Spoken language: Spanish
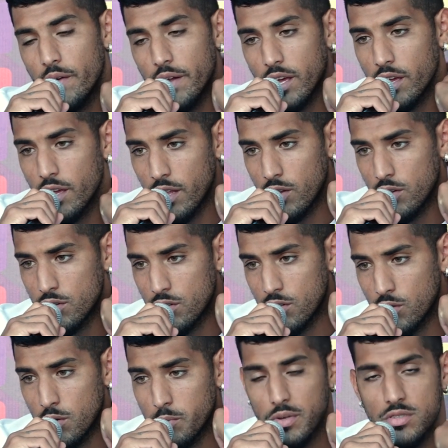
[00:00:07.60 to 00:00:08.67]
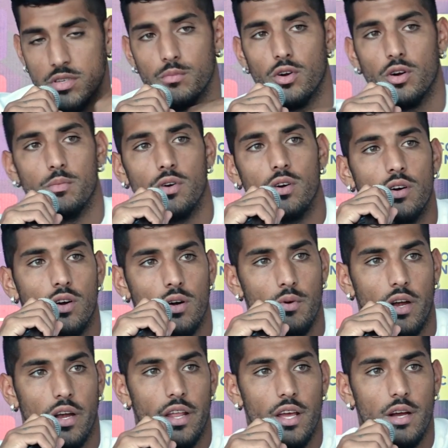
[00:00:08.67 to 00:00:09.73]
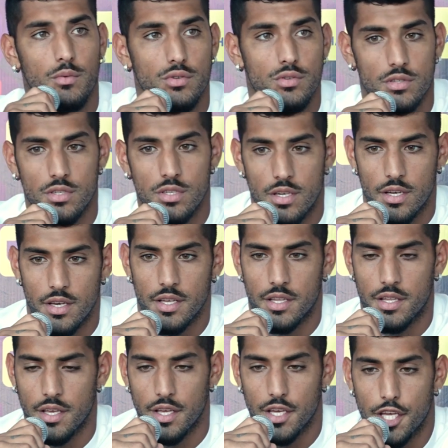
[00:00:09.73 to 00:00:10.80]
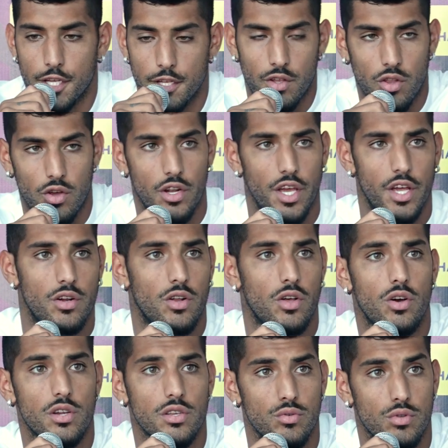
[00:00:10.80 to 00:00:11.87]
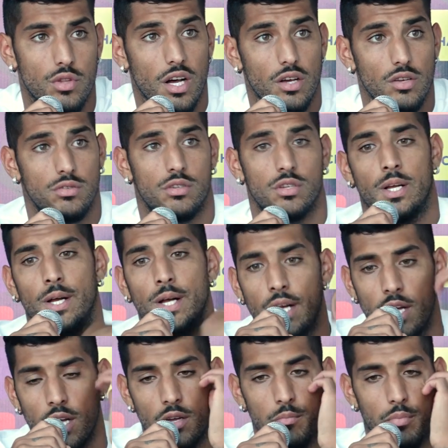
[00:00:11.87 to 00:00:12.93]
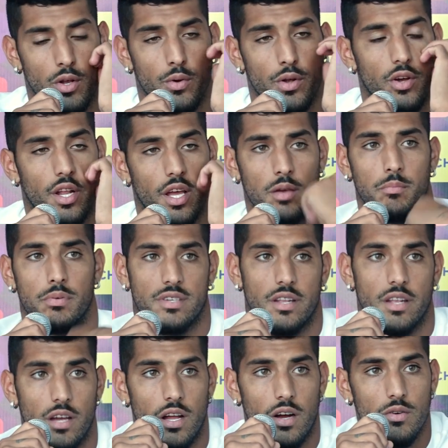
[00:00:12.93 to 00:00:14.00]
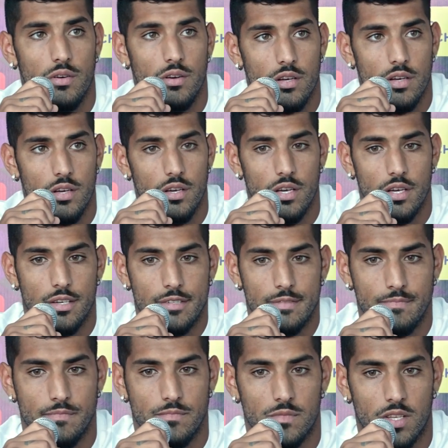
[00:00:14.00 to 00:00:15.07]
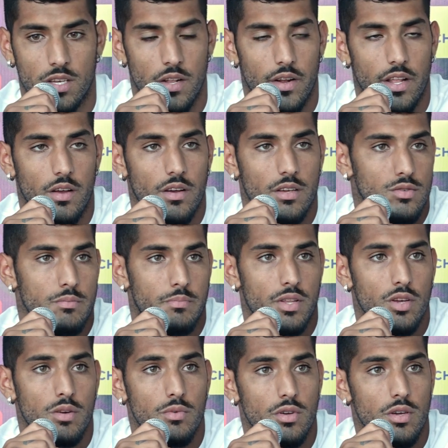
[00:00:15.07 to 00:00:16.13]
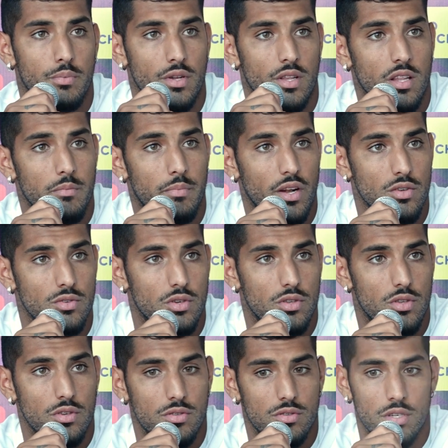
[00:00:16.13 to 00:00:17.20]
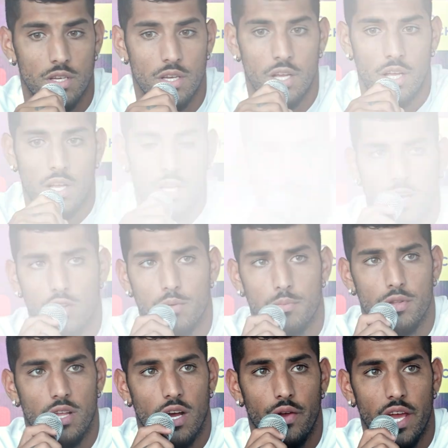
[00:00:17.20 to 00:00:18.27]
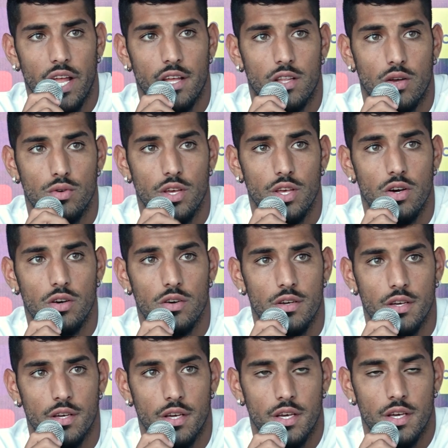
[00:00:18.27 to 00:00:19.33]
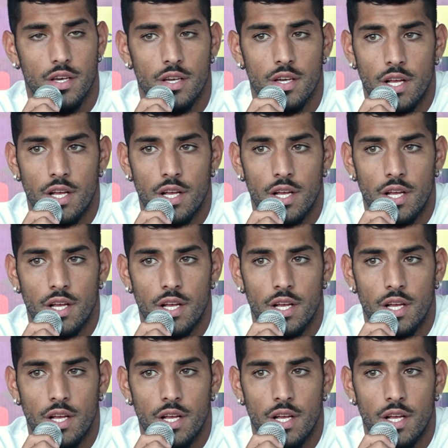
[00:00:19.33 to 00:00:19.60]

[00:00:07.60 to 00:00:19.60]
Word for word: verdad que no, no empezamos como, como queríamos. Este, nos dolieron los dos resultados, pero bueno, ahora hay que empezar en Grau, eh, que la verdad que va a ser un partido muy importante para nosotros. Que el grupo está bien, está unido, eh,